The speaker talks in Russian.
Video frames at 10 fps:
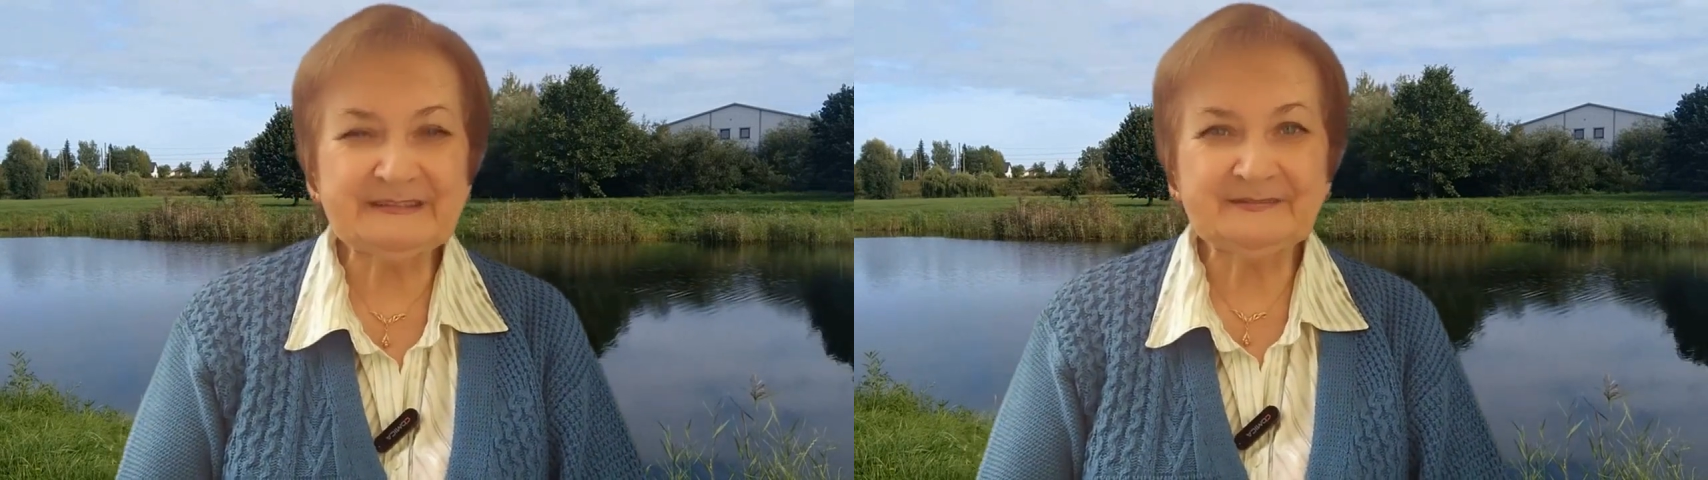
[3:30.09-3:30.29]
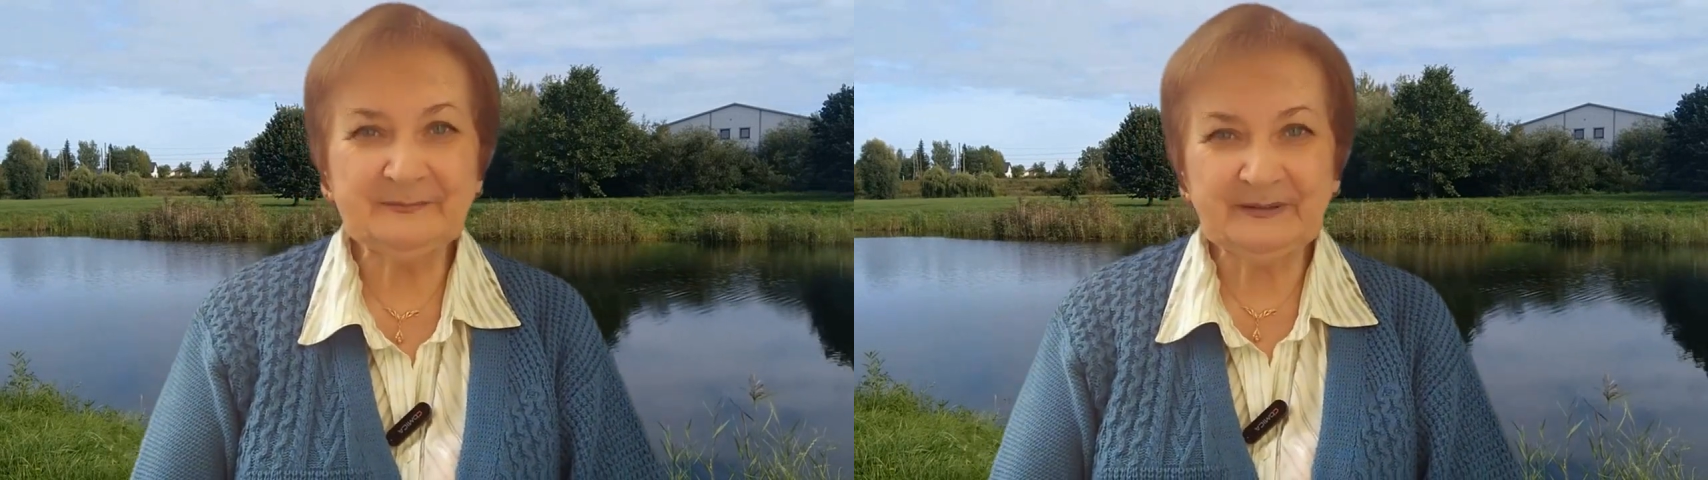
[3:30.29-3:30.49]

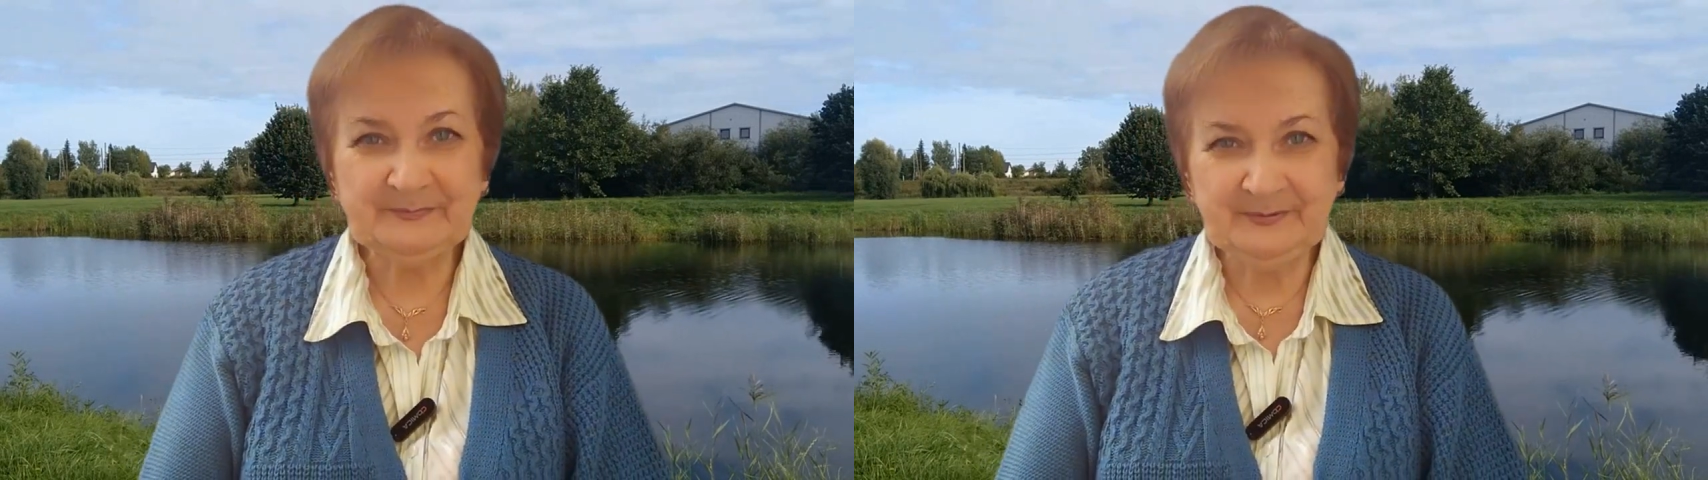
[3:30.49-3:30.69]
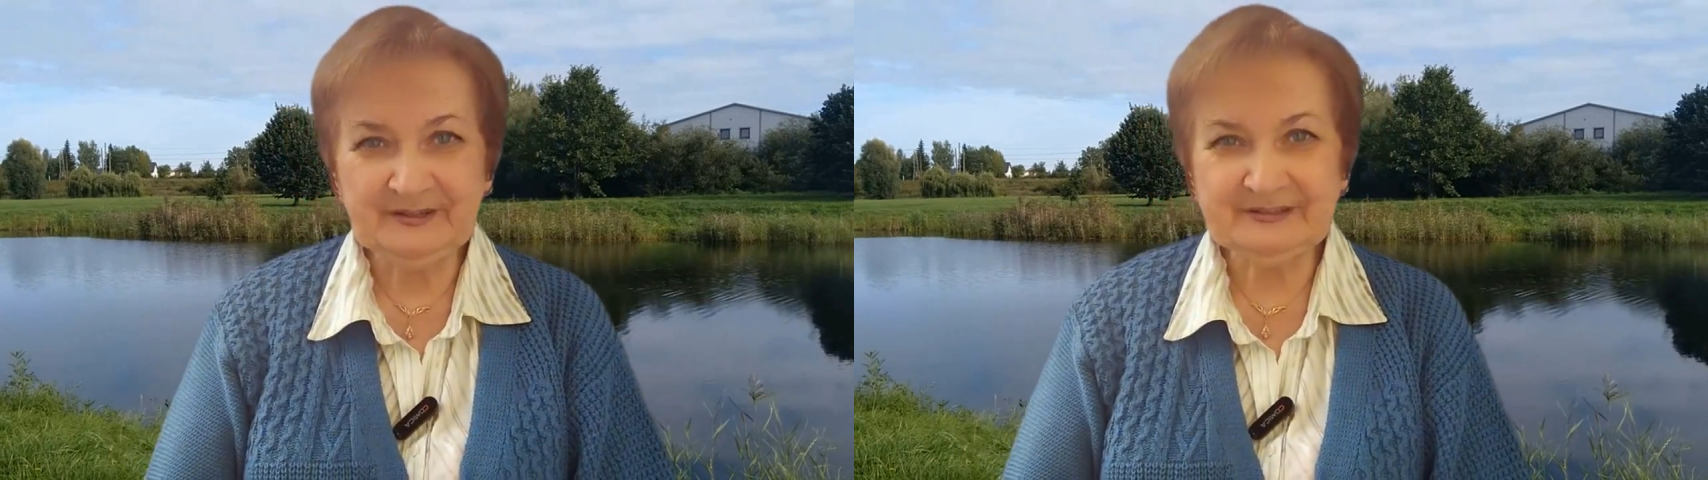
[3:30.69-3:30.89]
своей
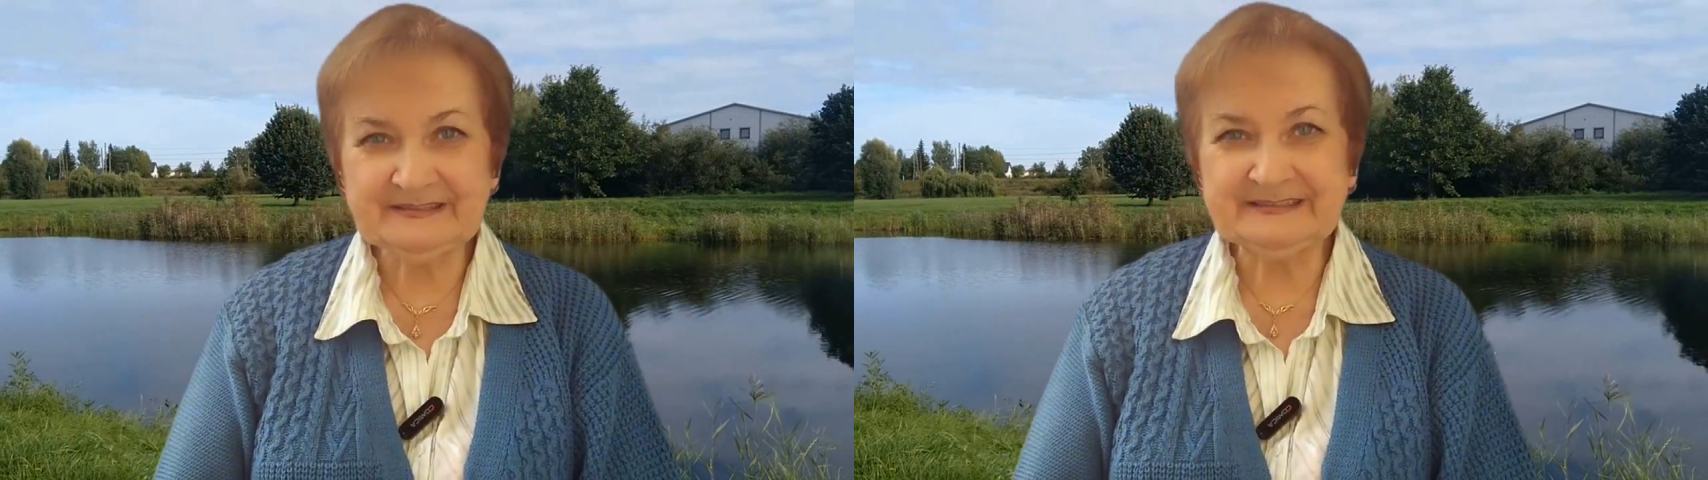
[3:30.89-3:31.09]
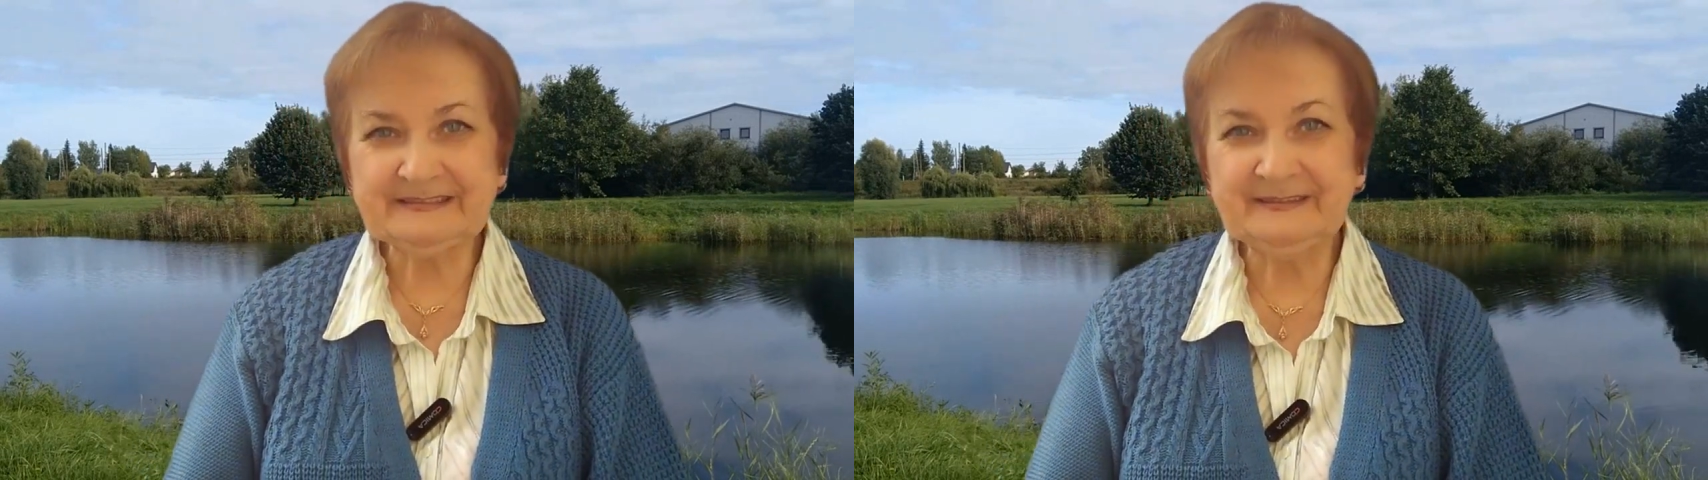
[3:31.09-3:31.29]

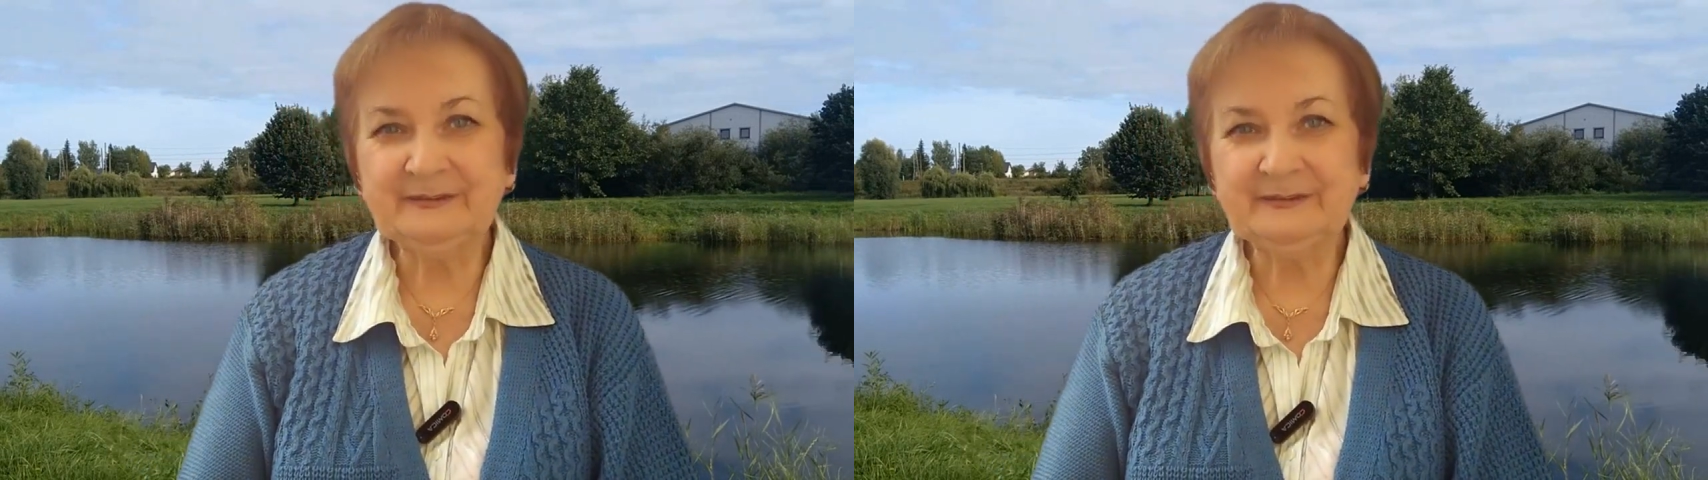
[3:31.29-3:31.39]
подписчицей.